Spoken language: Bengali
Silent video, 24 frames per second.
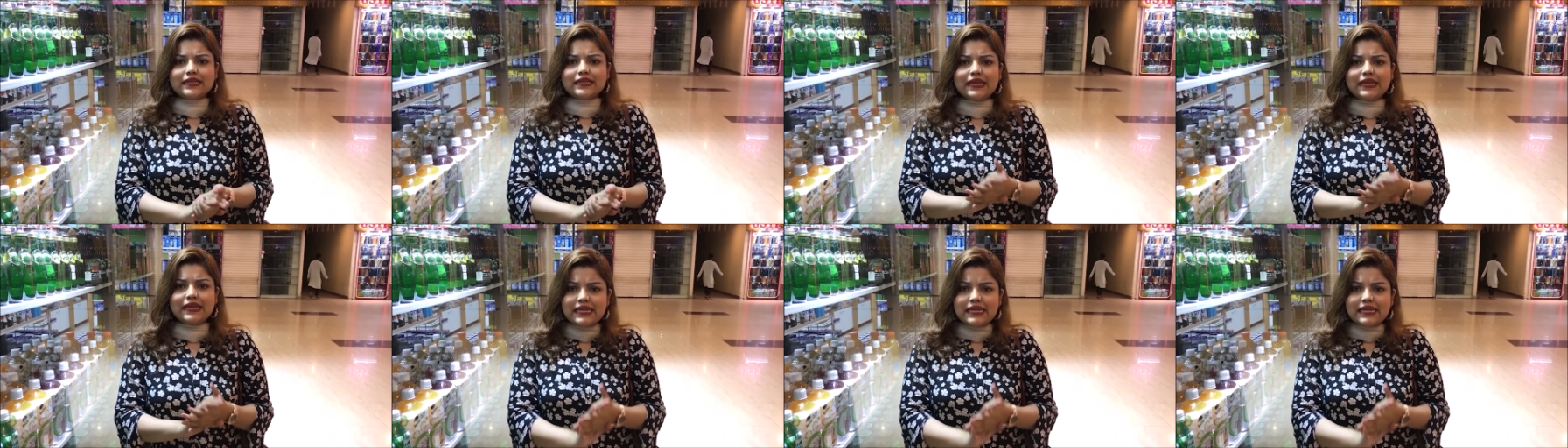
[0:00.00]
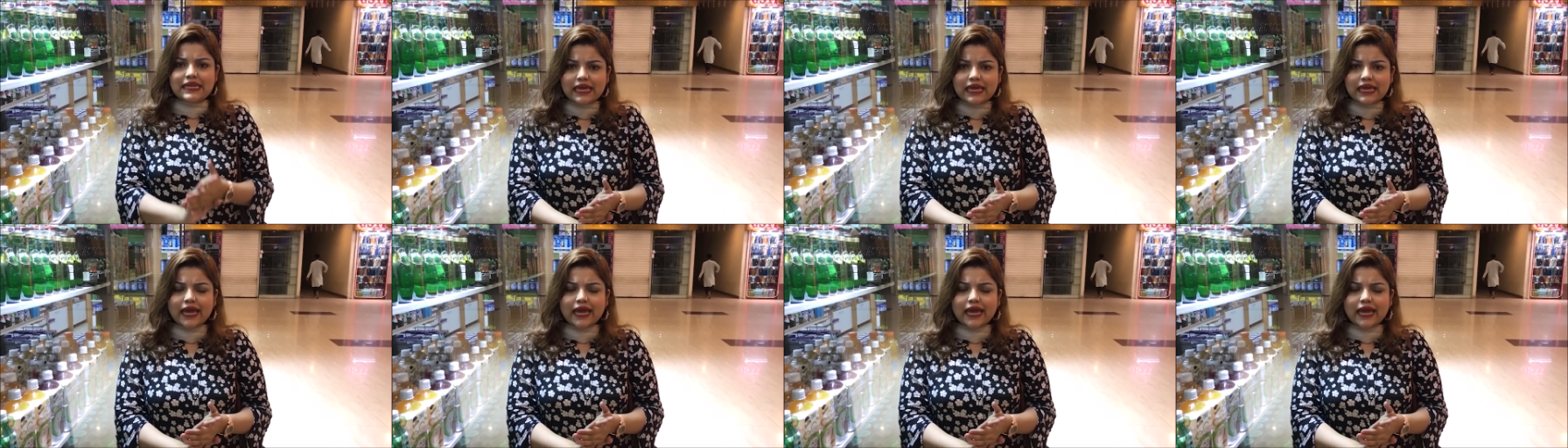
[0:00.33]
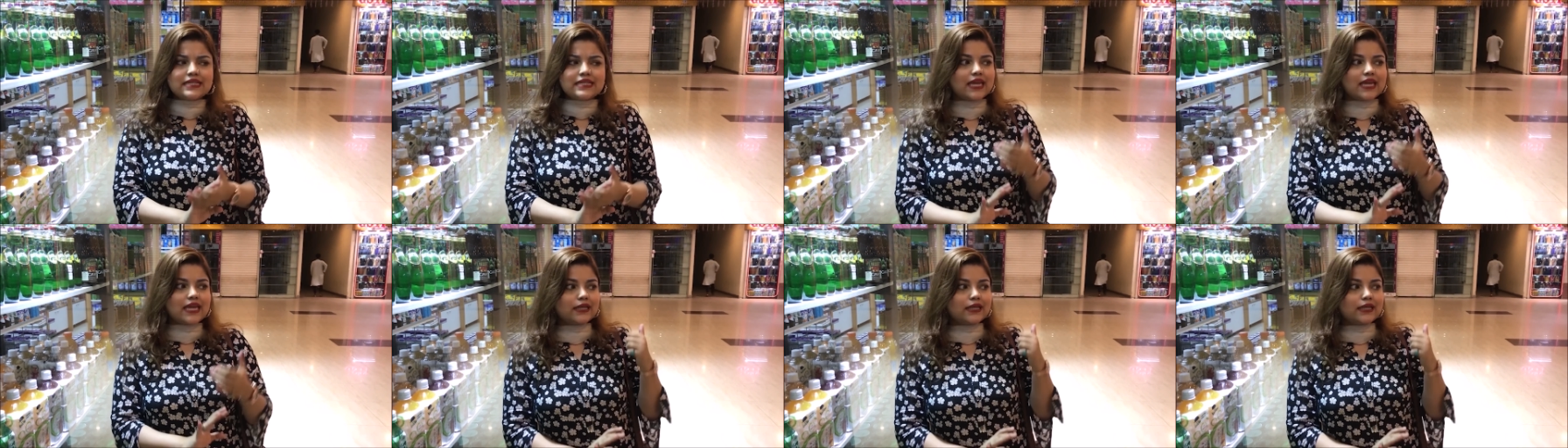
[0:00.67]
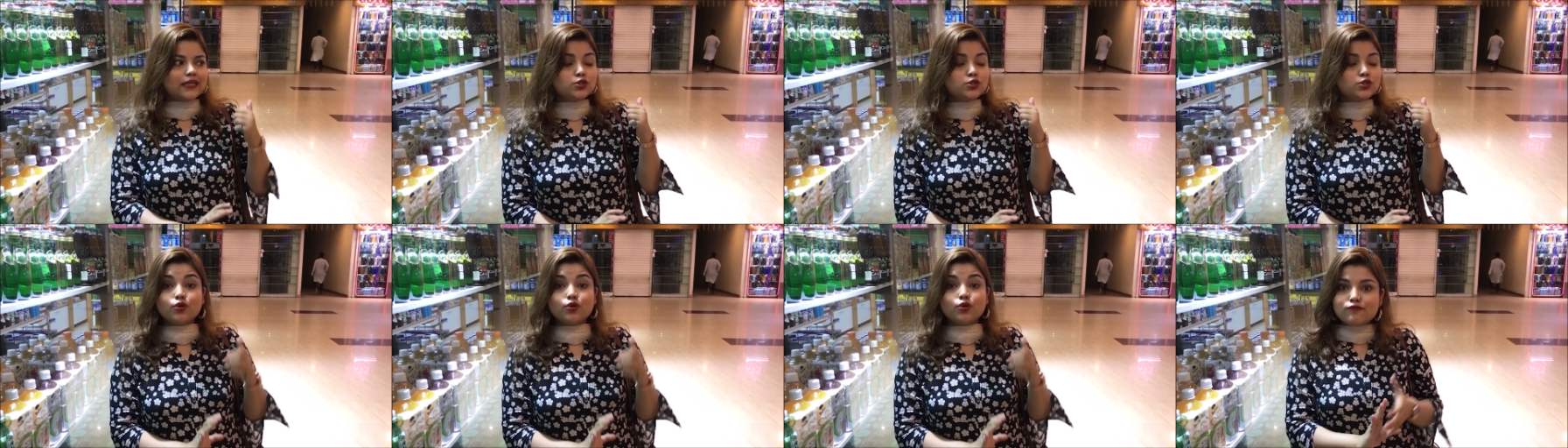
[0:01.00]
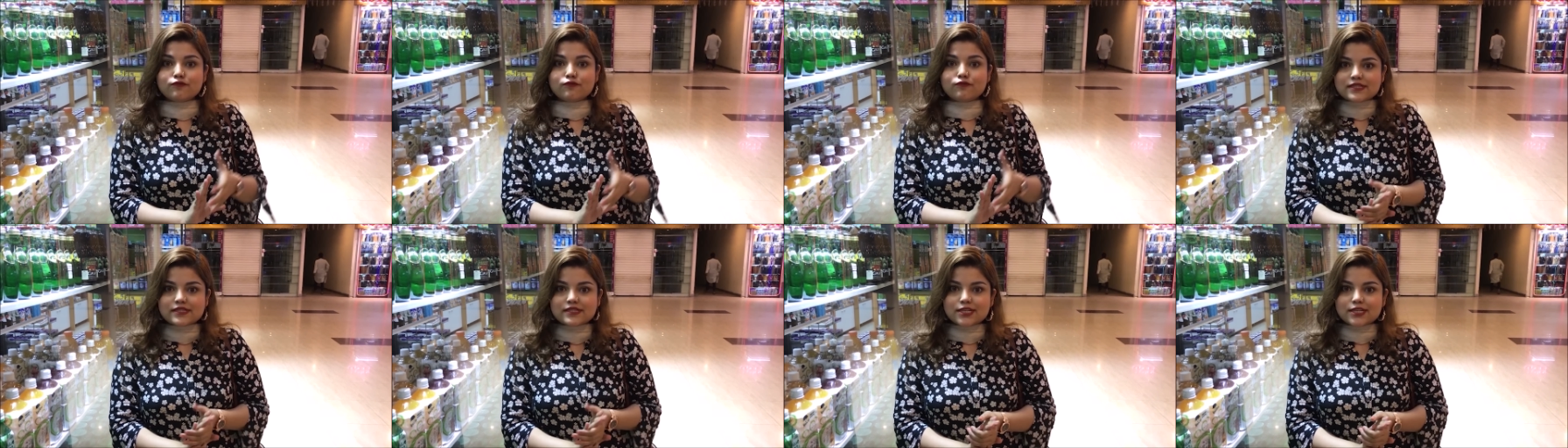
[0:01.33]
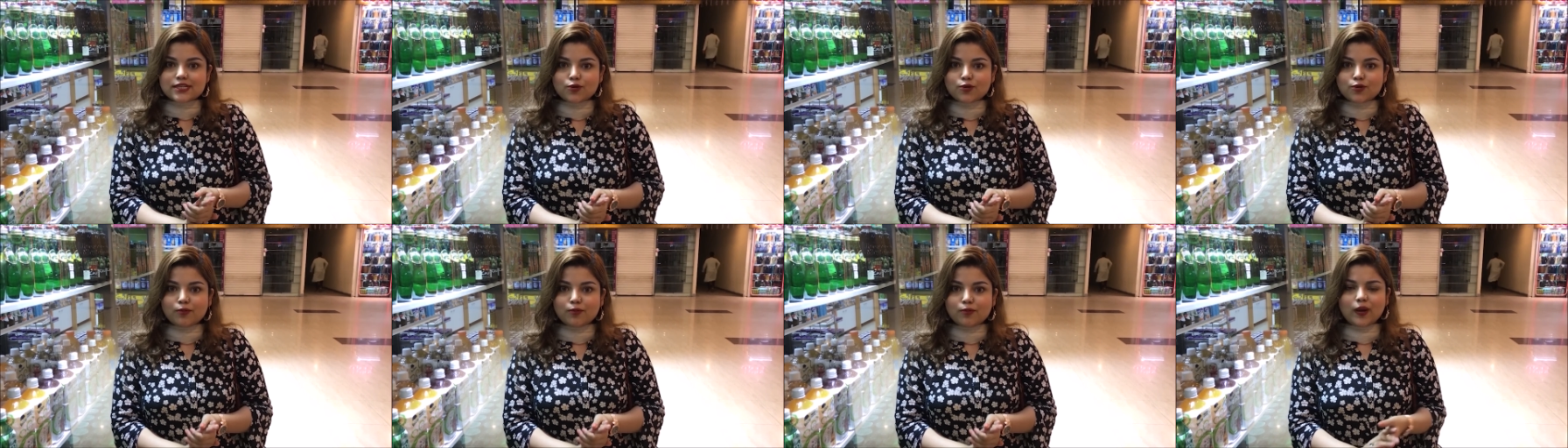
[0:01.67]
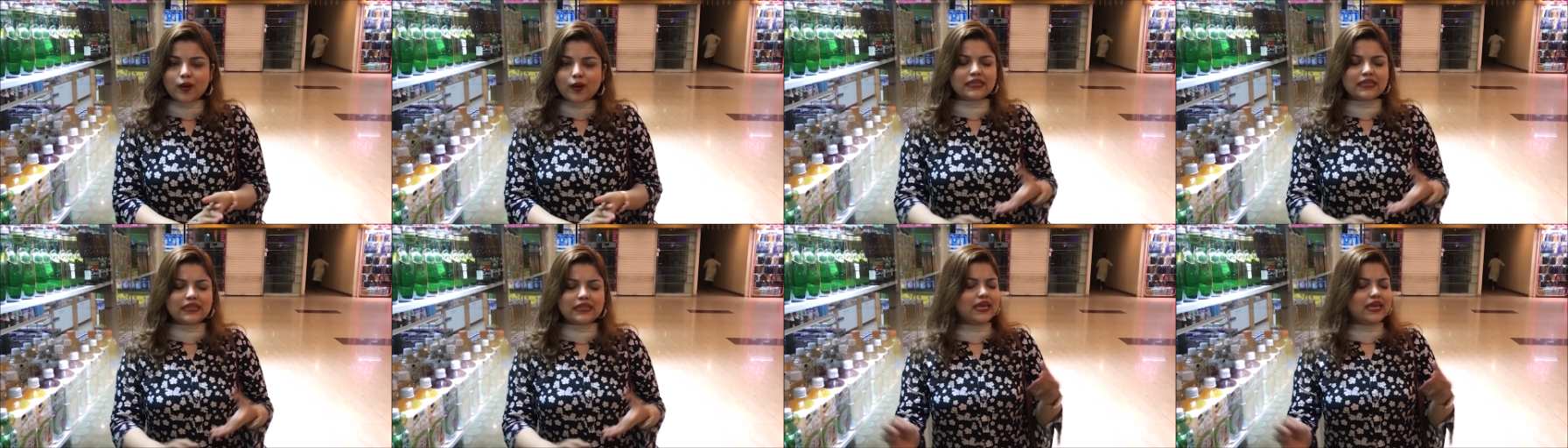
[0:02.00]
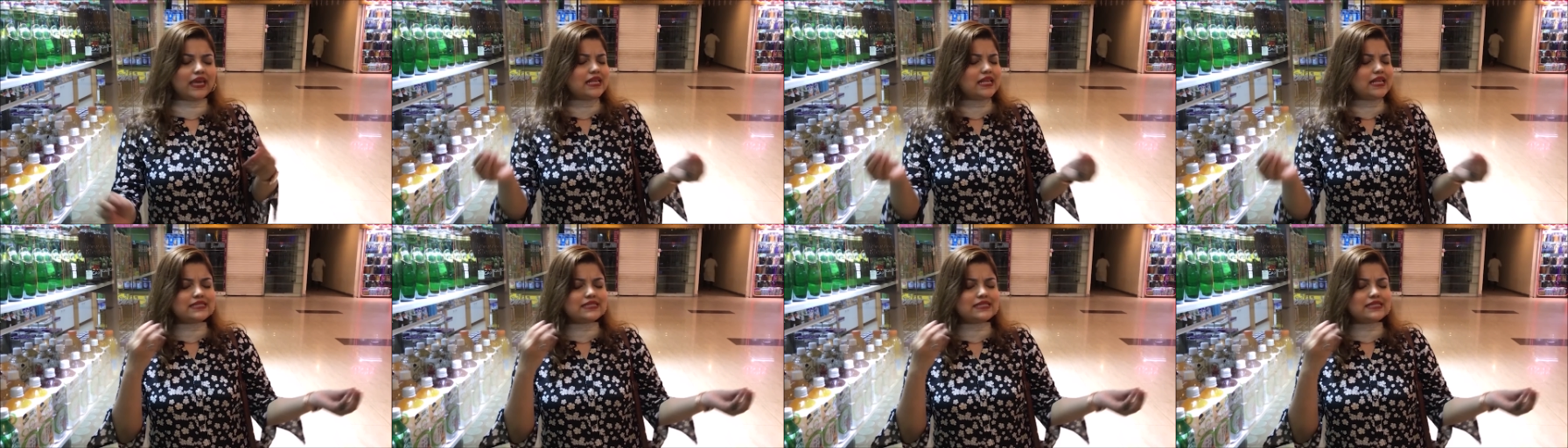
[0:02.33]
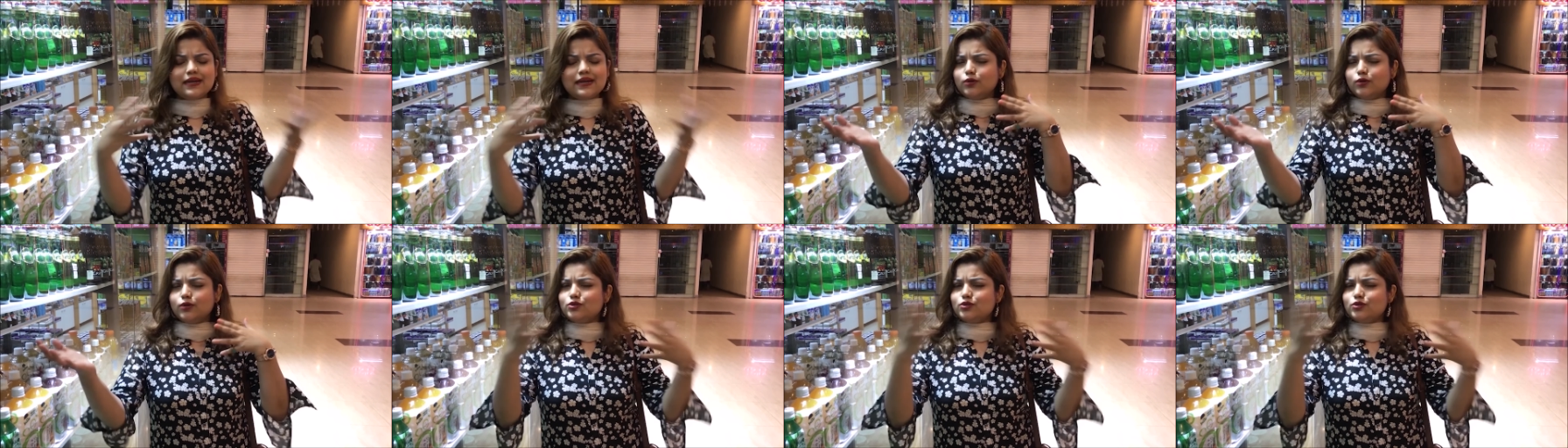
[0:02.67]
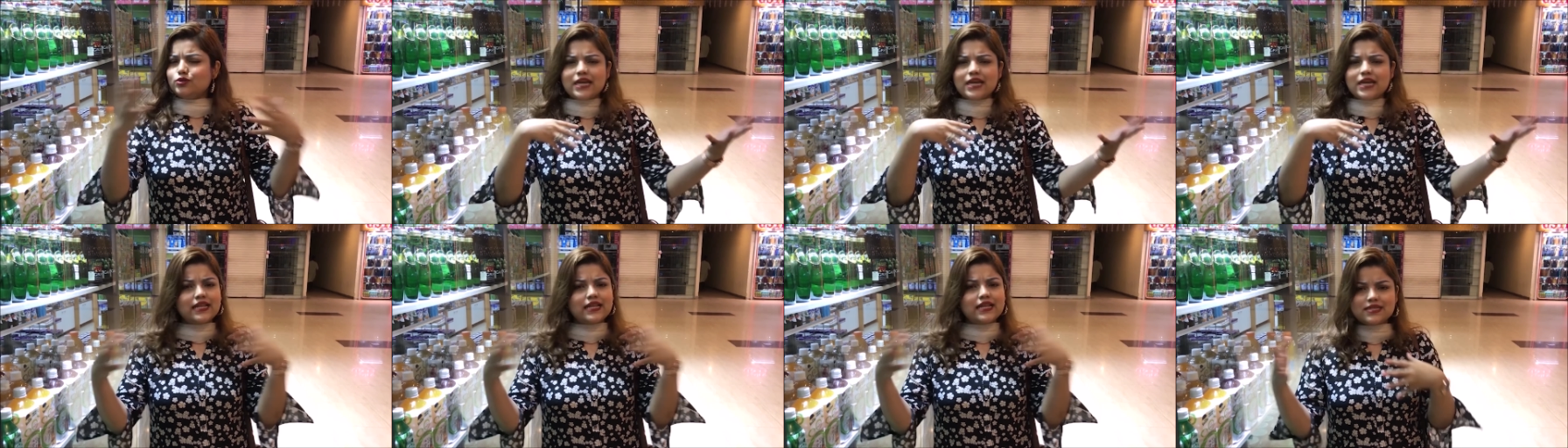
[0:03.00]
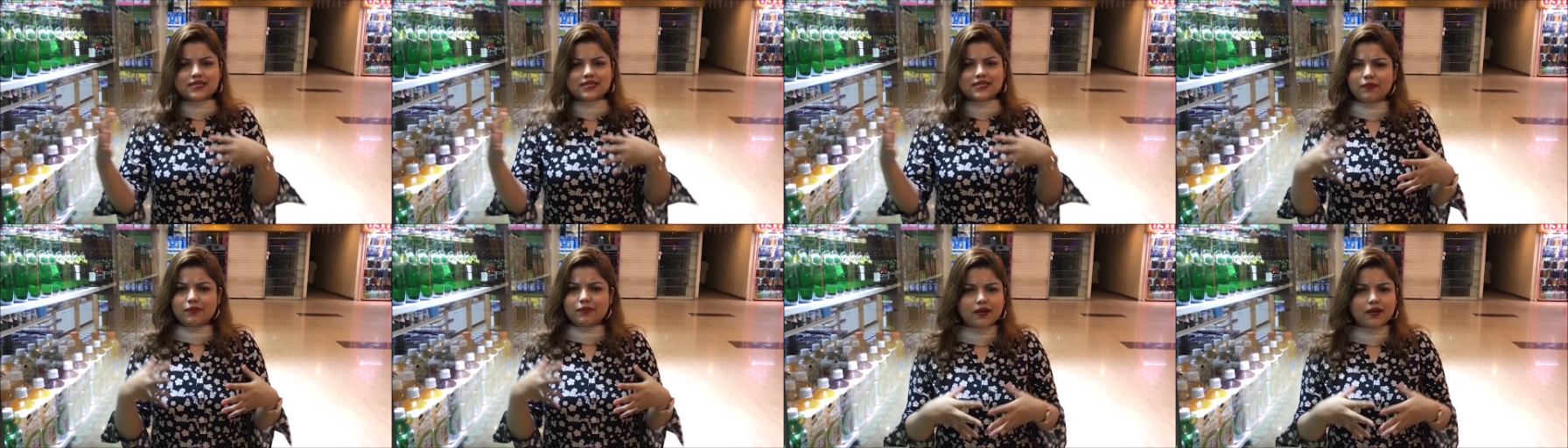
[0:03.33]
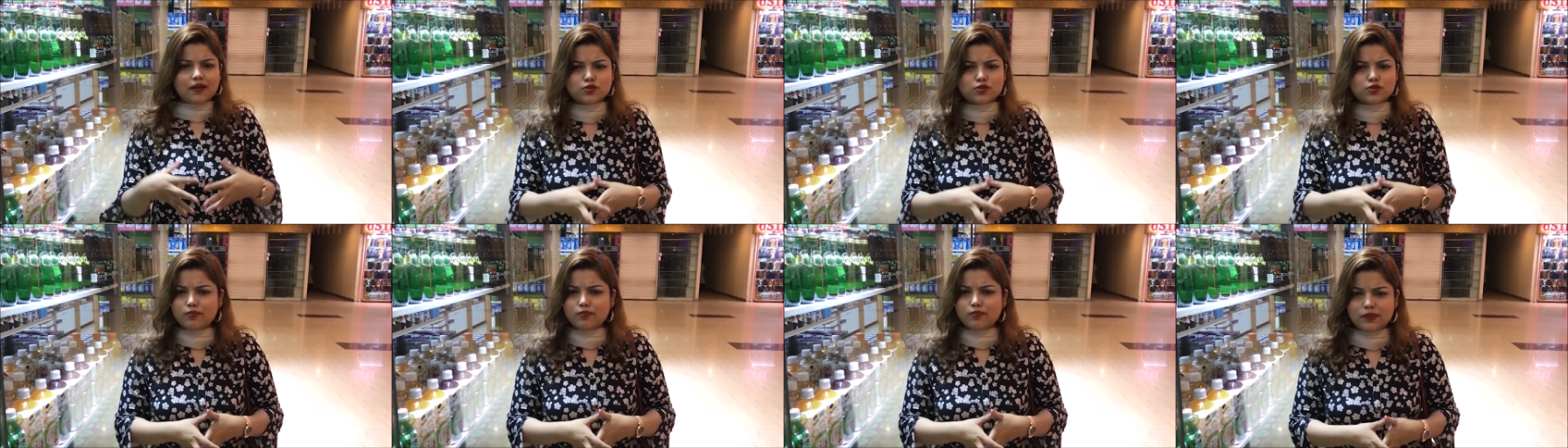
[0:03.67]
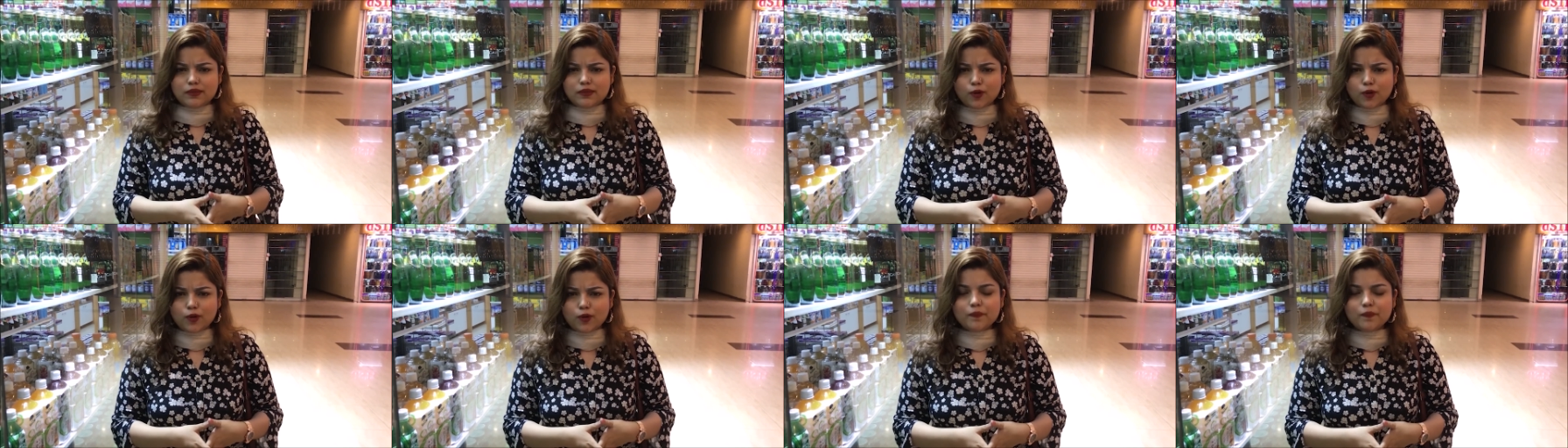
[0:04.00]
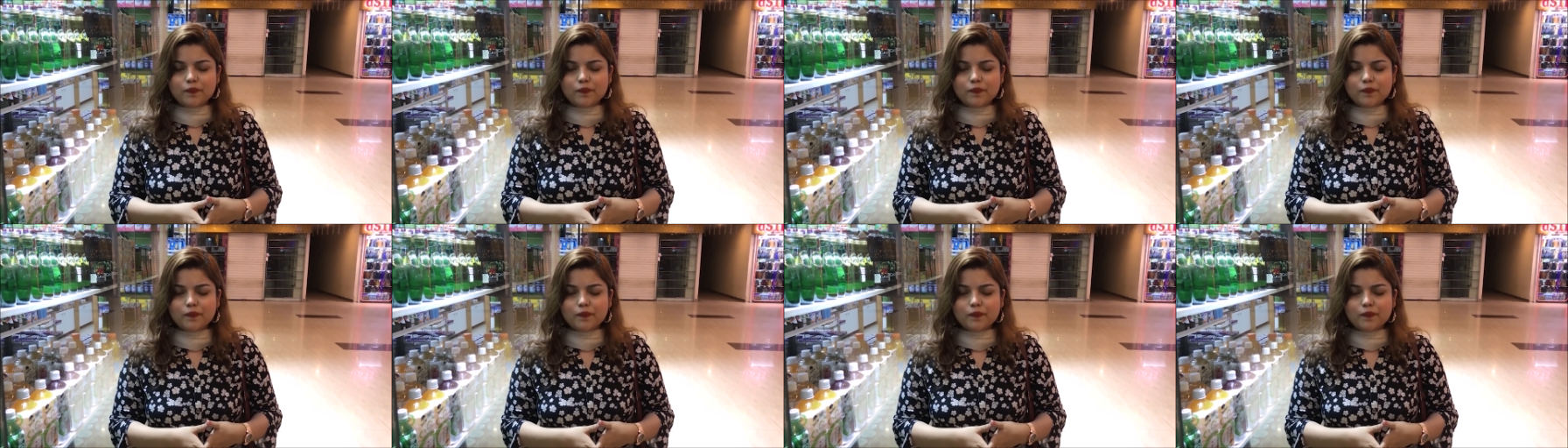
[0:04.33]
তোমাদেরকে নিয়ে একটা শোরুম ভিজিট করবো ইচ্ছা মতো মেকআপ যা ইচ্ছা কিনবো